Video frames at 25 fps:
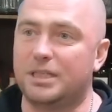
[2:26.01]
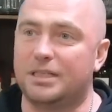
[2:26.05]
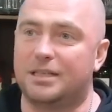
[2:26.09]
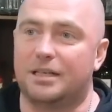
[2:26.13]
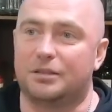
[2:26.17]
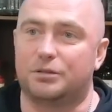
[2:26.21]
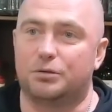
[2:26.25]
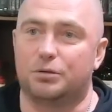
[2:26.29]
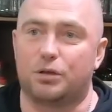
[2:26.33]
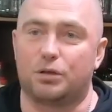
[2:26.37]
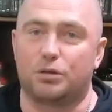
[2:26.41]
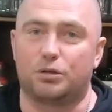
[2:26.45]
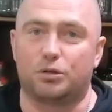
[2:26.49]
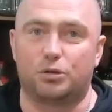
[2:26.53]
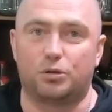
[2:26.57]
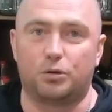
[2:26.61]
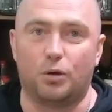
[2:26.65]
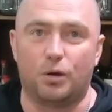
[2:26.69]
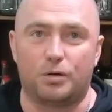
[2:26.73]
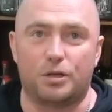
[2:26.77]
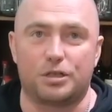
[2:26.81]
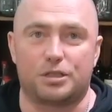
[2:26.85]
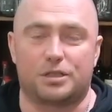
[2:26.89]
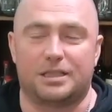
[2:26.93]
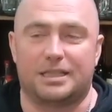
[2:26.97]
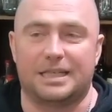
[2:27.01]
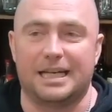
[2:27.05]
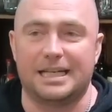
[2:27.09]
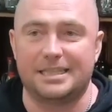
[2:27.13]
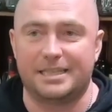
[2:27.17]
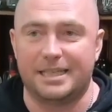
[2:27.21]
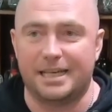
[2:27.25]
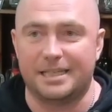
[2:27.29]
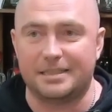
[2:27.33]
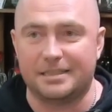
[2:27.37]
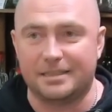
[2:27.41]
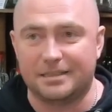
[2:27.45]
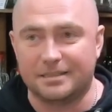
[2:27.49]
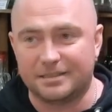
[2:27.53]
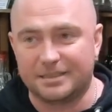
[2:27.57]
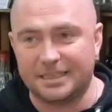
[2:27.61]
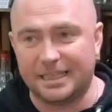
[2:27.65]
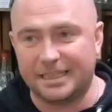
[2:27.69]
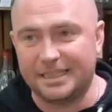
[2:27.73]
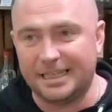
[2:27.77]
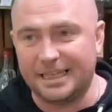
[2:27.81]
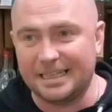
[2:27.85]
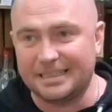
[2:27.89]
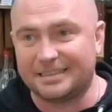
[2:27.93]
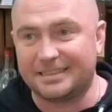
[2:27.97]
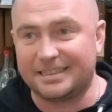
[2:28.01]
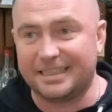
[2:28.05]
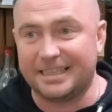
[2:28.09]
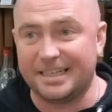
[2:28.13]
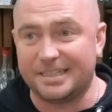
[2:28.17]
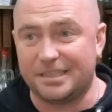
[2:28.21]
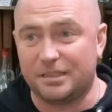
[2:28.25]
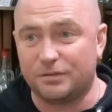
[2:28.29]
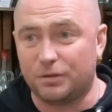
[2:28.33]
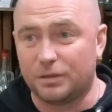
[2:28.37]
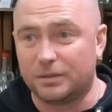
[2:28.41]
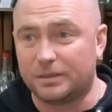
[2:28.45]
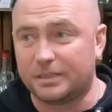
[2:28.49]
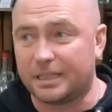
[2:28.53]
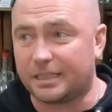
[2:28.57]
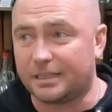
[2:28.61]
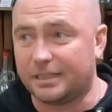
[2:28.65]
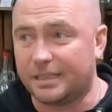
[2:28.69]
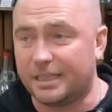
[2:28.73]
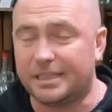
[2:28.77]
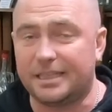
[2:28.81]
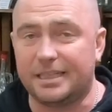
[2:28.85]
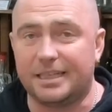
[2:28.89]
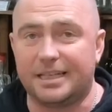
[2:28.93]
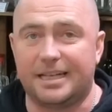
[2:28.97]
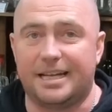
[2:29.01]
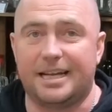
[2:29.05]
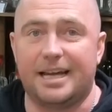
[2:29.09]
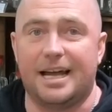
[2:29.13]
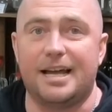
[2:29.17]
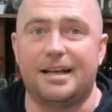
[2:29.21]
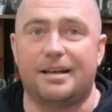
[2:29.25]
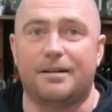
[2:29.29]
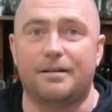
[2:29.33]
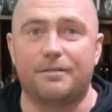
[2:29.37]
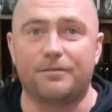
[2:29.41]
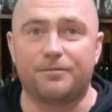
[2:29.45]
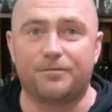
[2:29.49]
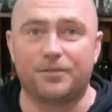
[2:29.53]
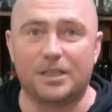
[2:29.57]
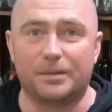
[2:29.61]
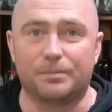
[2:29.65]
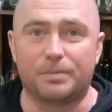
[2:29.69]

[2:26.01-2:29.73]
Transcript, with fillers: которые только что хотят заняться, залезли в интернет, как выбрать.